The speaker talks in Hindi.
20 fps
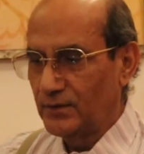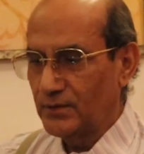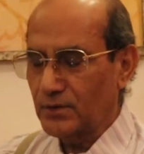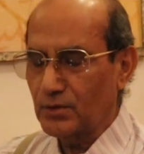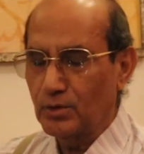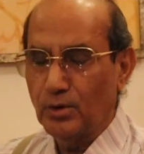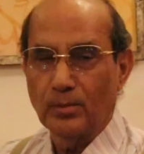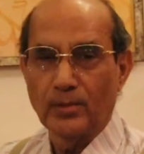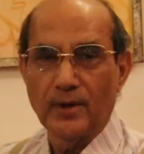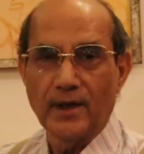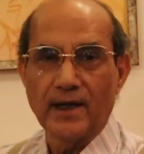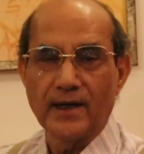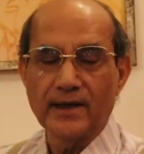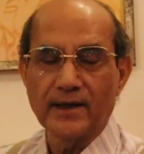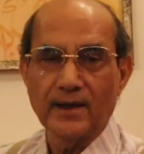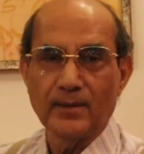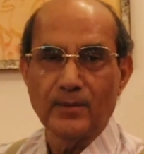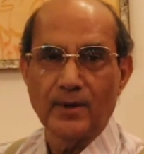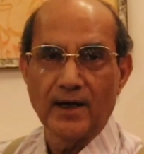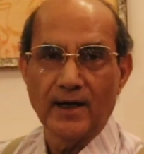उस
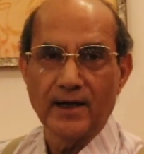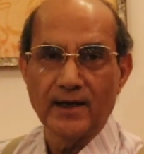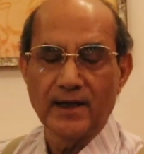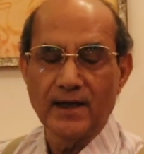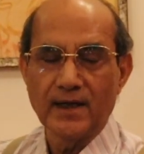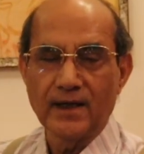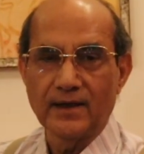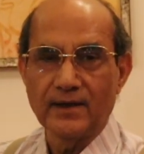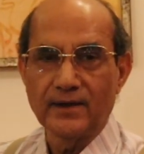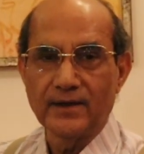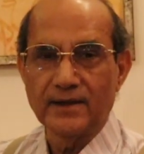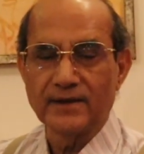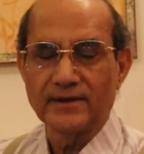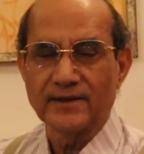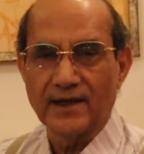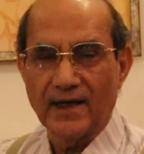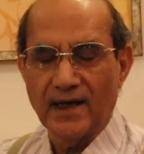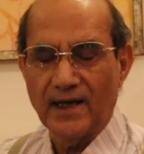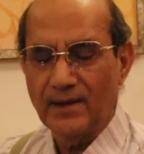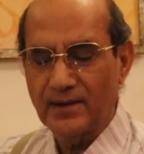होमलैंड के बहाने
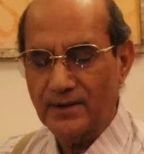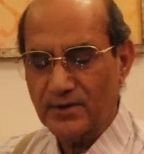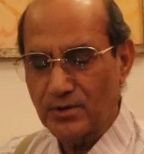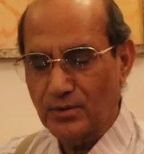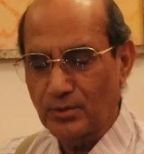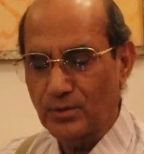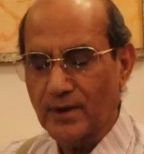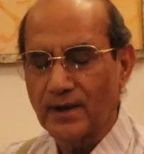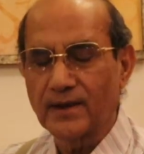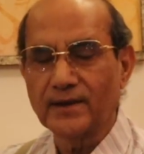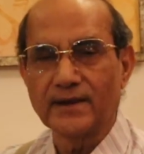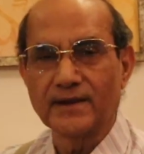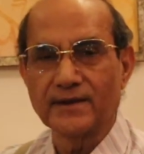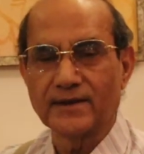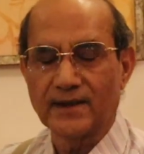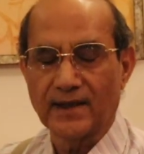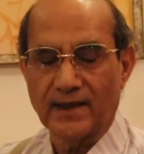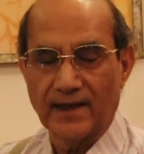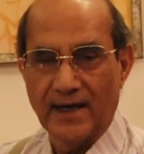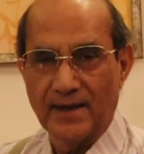इसराइल एक छोटा सा
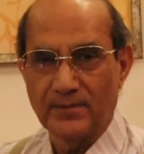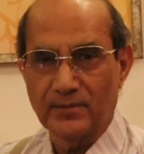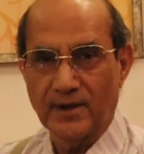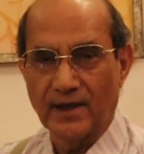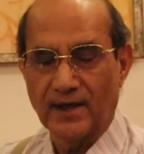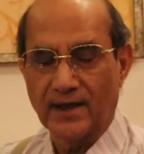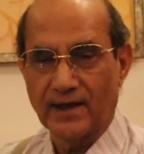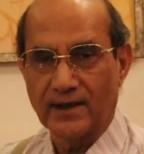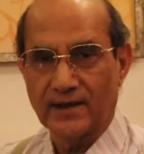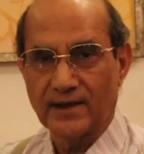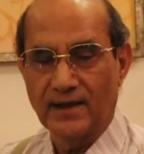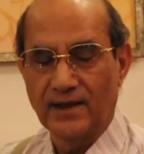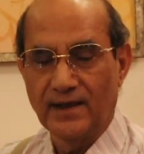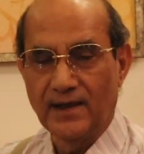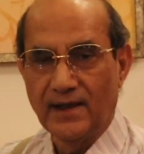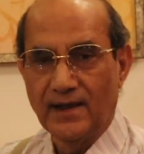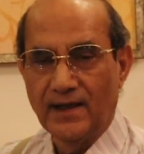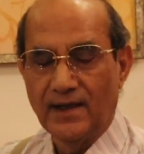हिस्सा कायम किया गया था